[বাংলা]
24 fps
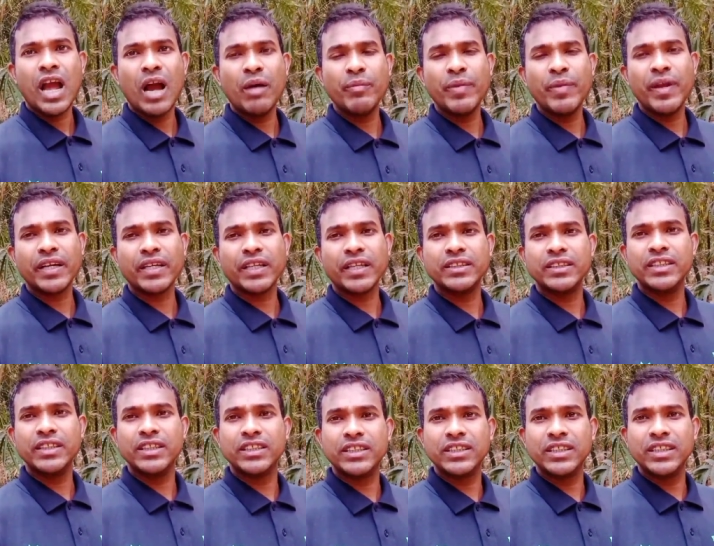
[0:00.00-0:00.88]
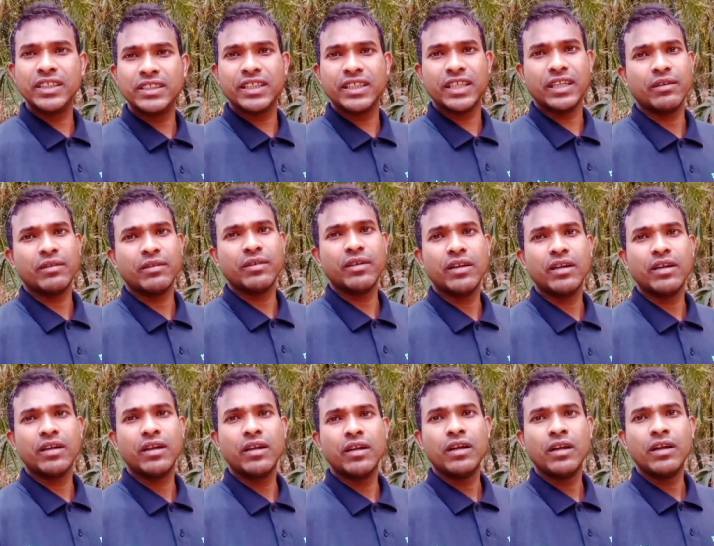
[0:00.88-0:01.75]
আমের একটা জিনিস নিছে
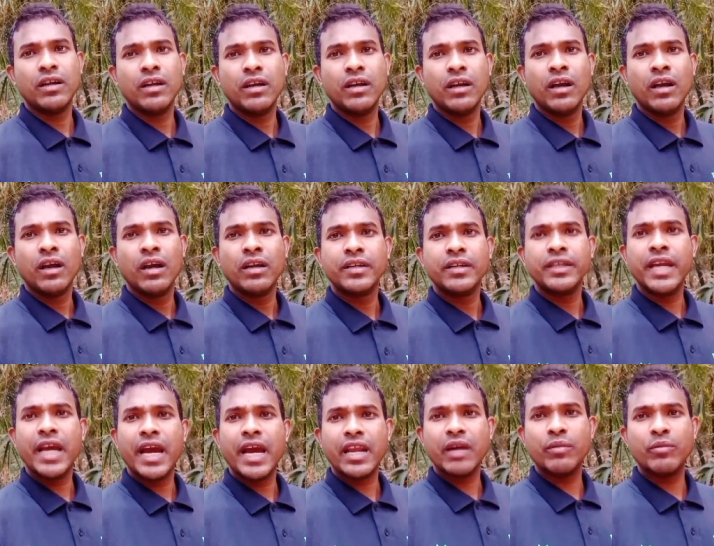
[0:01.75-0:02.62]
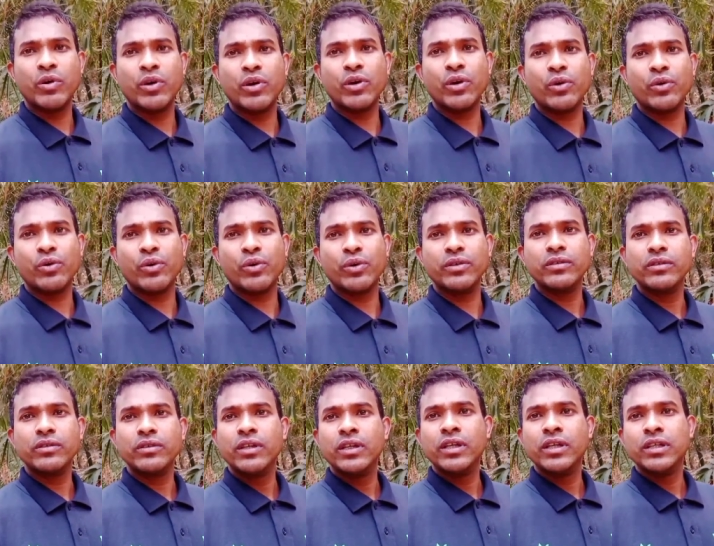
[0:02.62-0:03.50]
নিয়ে মনে করুন
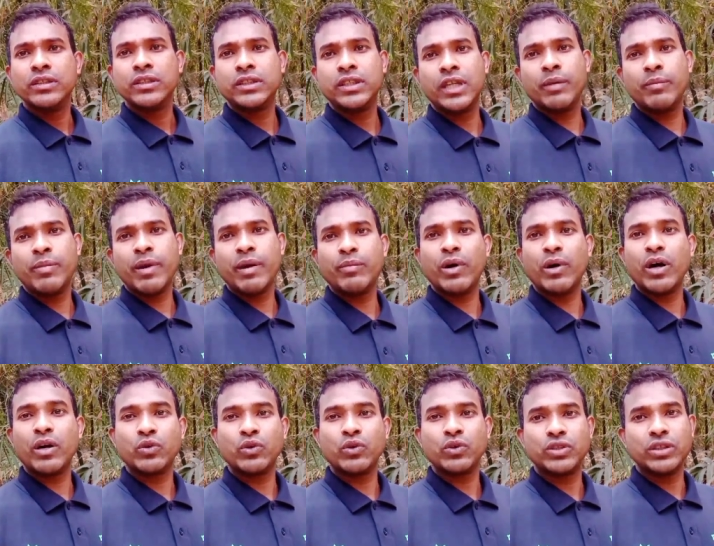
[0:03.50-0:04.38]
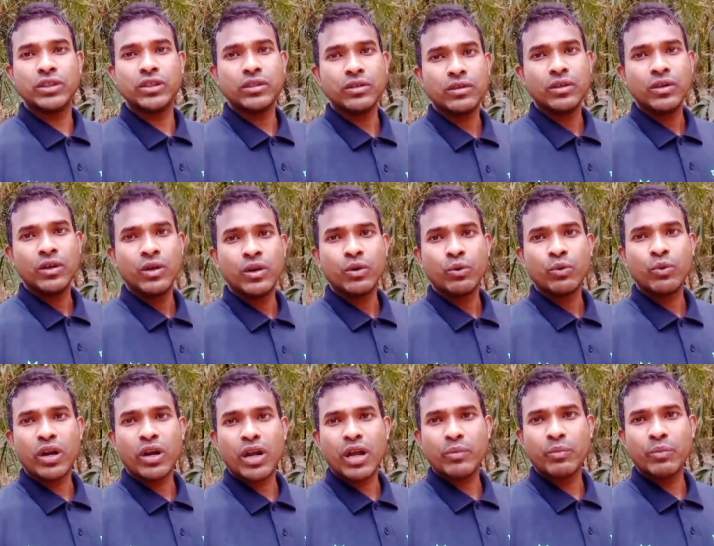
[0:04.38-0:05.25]
সে ব্যবহার করছে
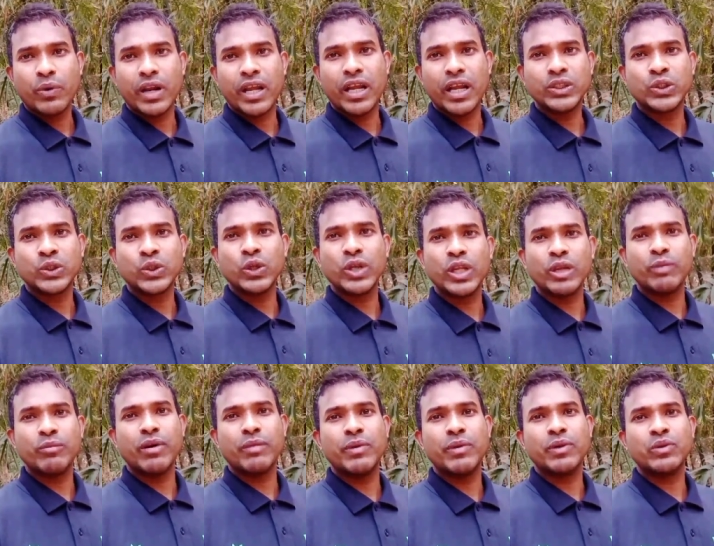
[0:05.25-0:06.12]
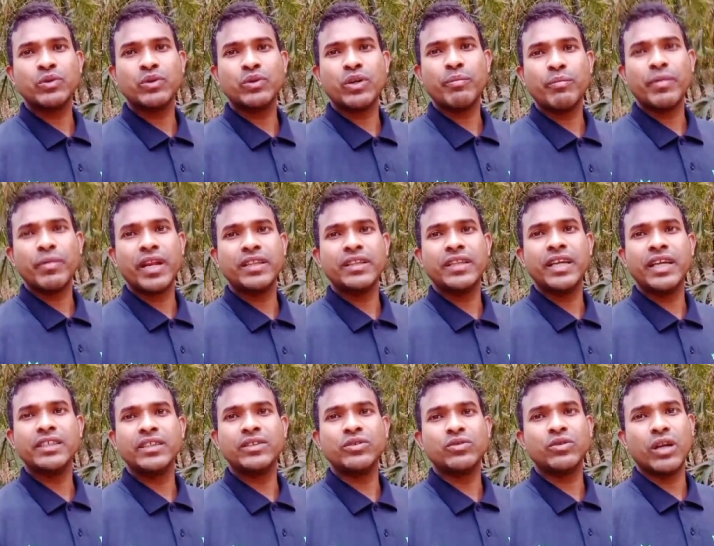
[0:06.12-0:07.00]
করার পরে সঠিকভাবে কিন্তু আপনারা
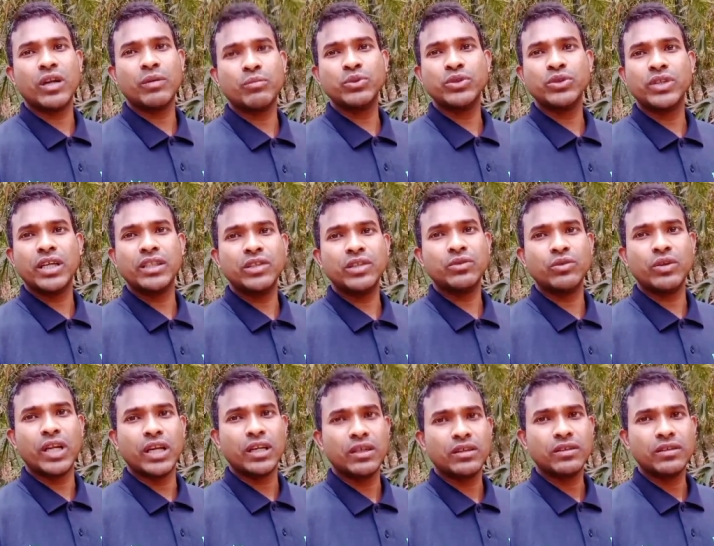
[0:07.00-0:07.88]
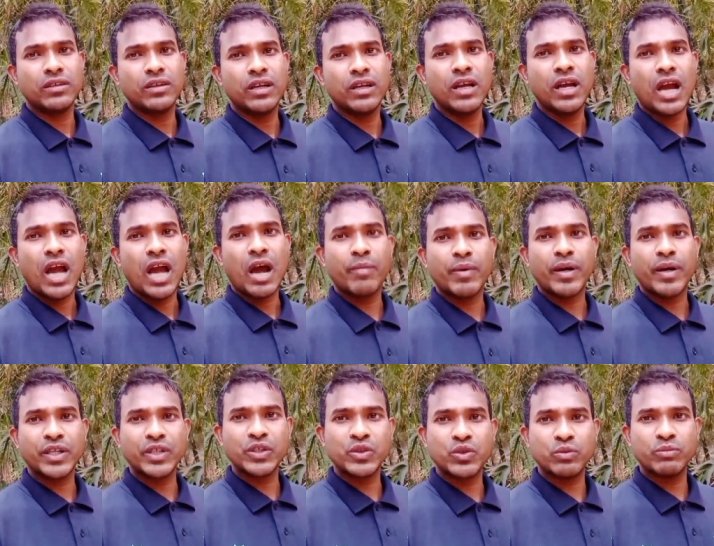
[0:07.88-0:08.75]
দেওয়া যেত না বুঝাই দিত না
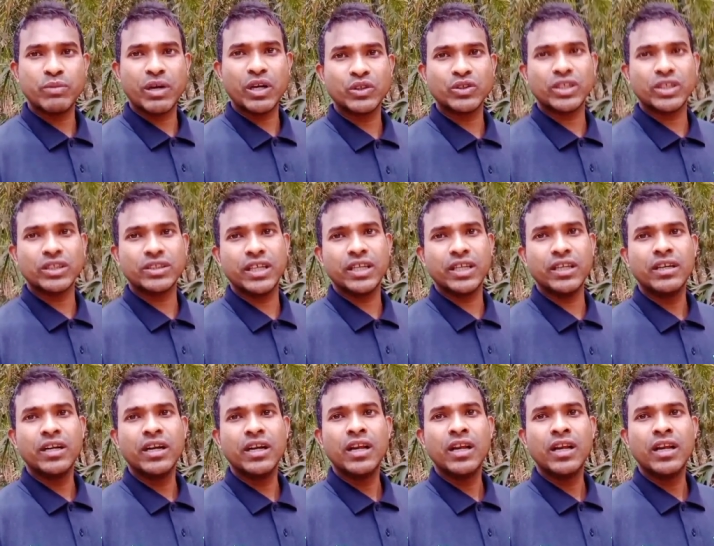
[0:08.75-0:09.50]
আবার কিছু মানুষ আছে